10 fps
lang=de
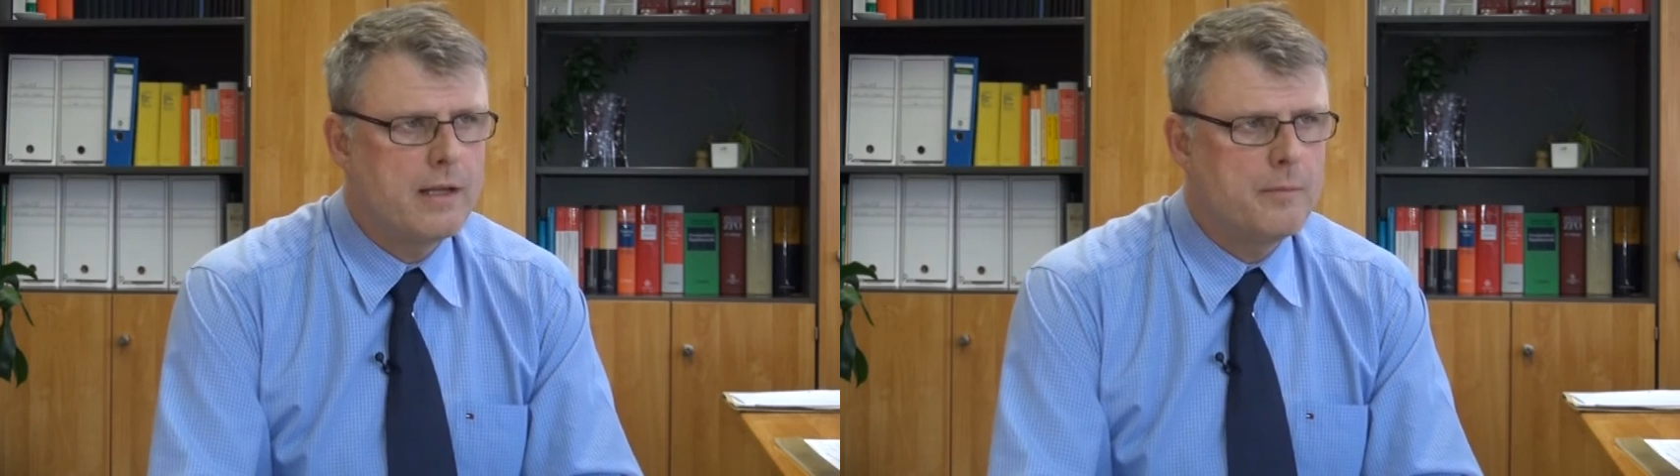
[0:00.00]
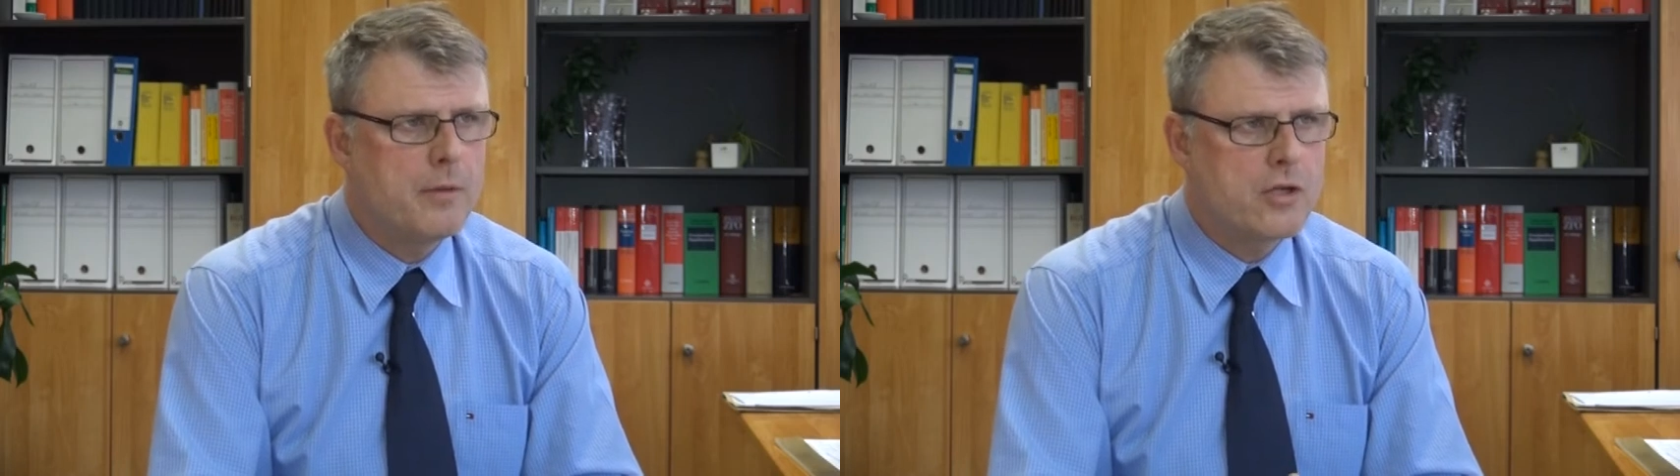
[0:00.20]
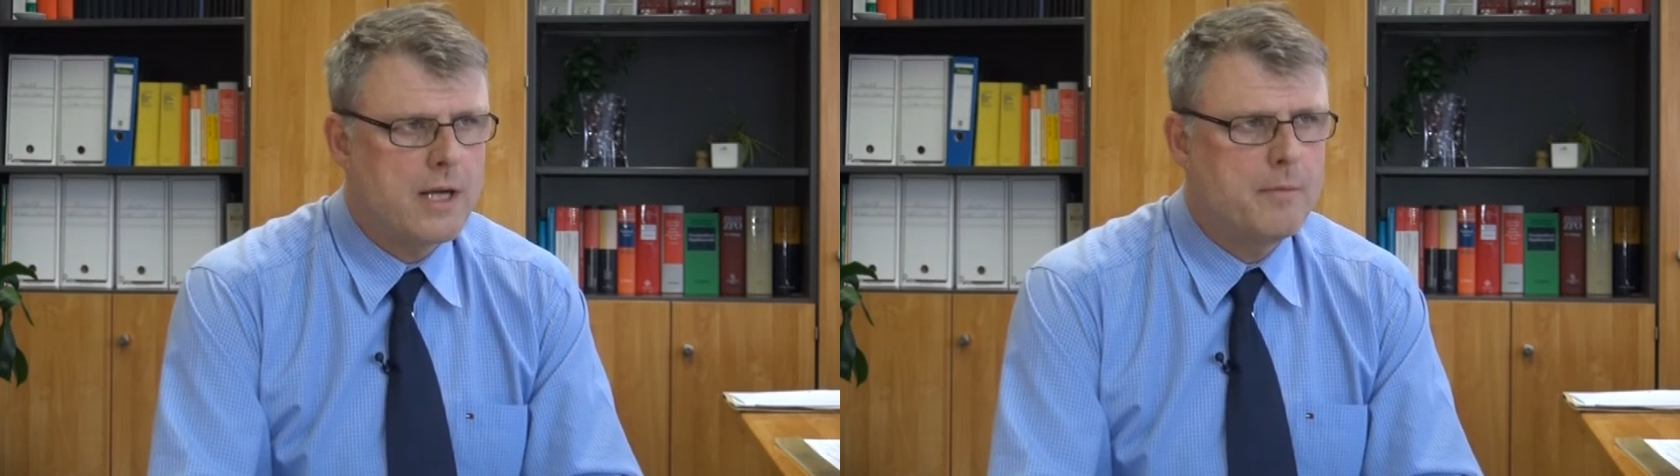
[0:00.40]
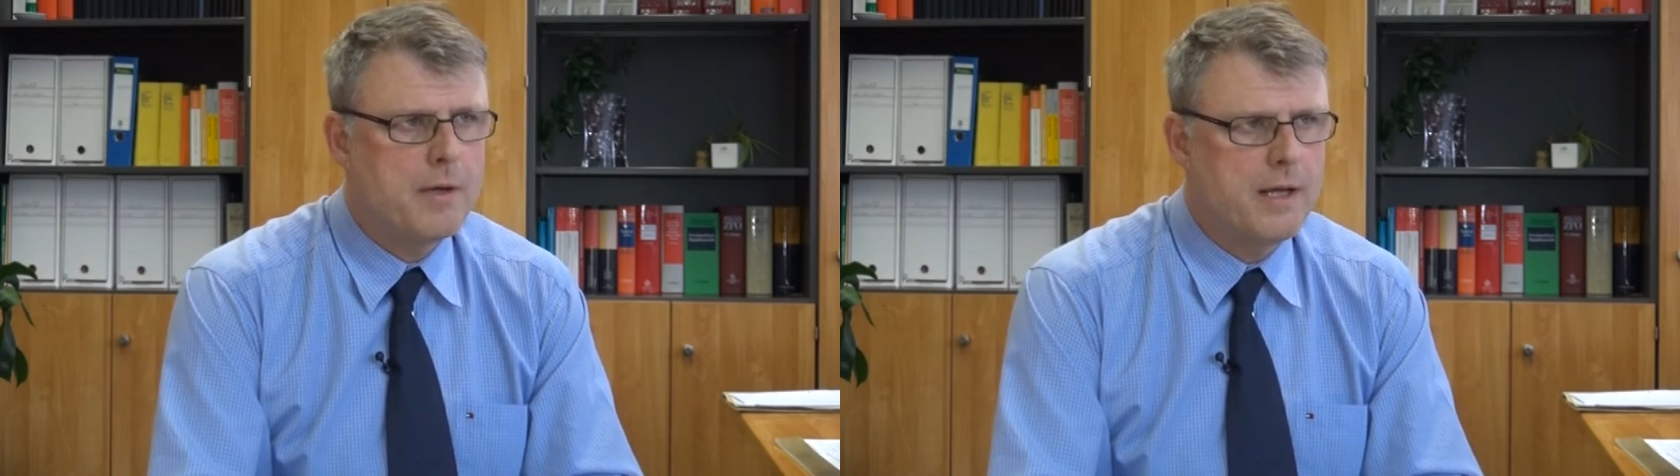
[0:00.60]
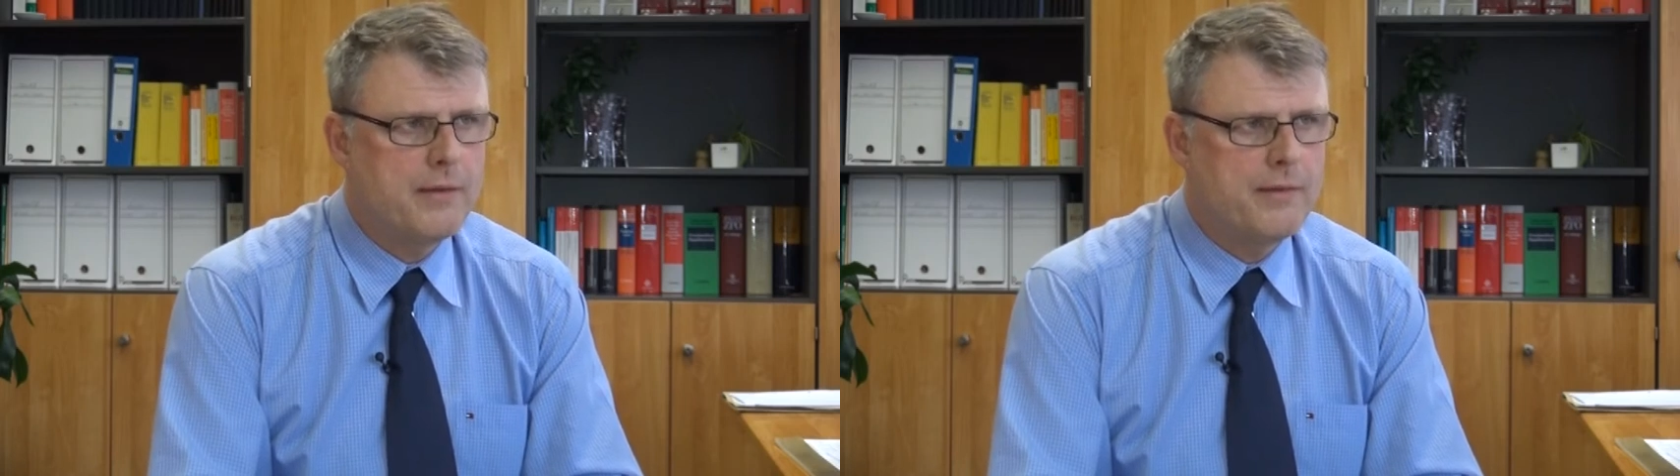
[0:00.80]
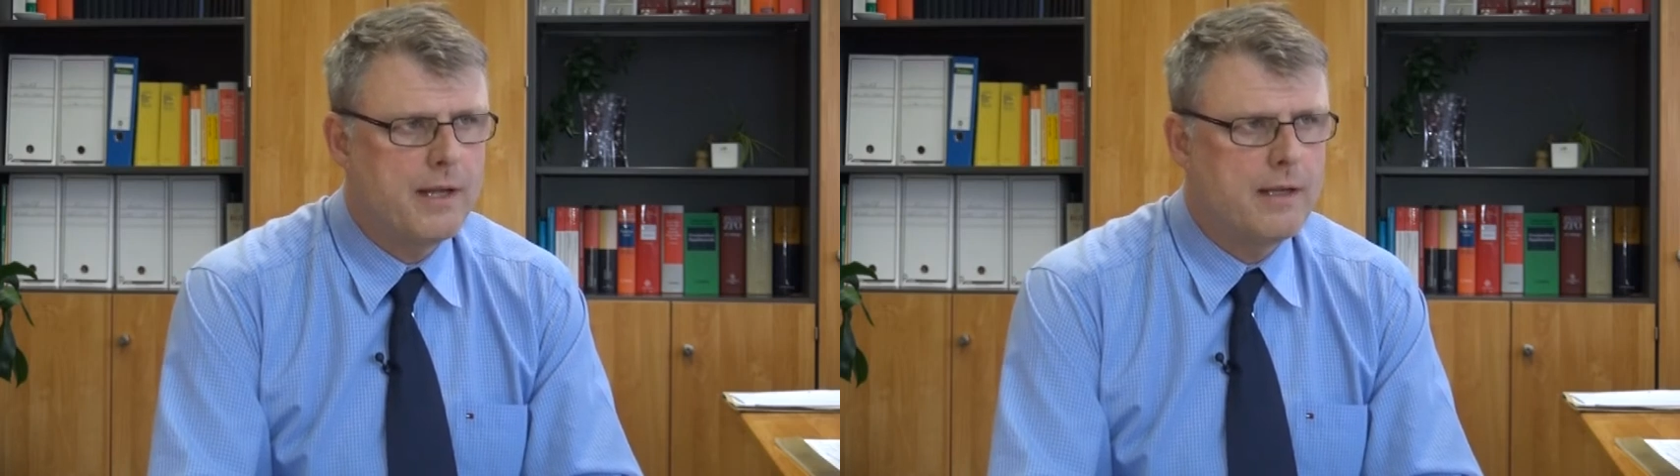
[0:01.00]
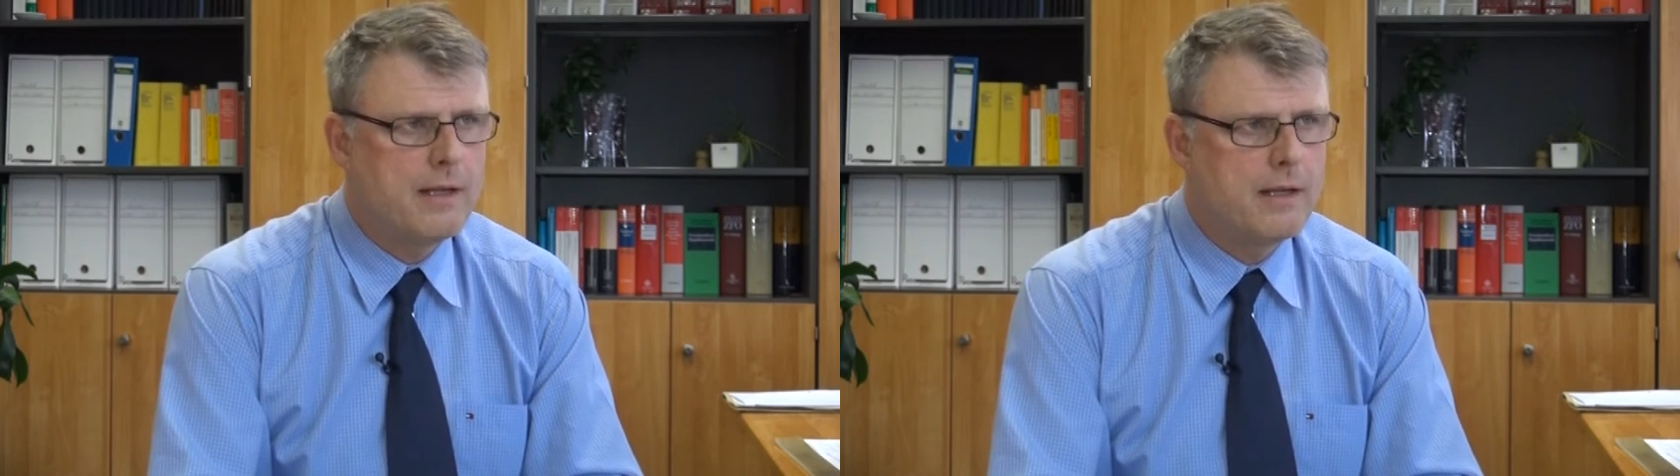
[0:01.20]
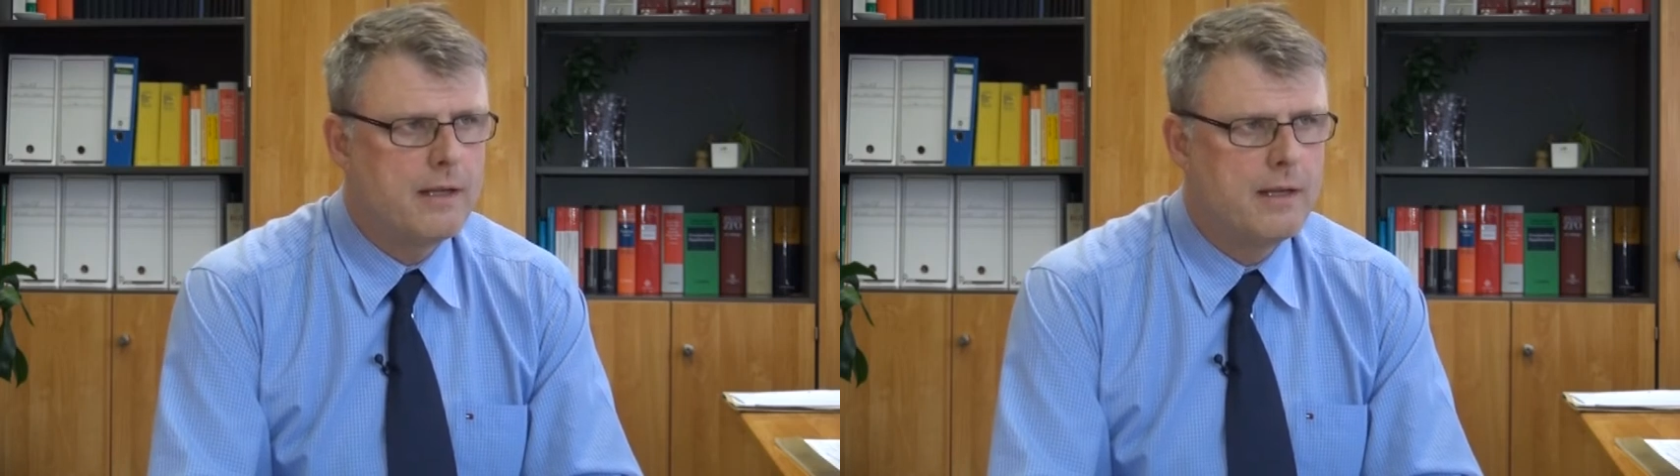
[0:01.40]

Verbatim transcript: an einen Pauschalpreis denken,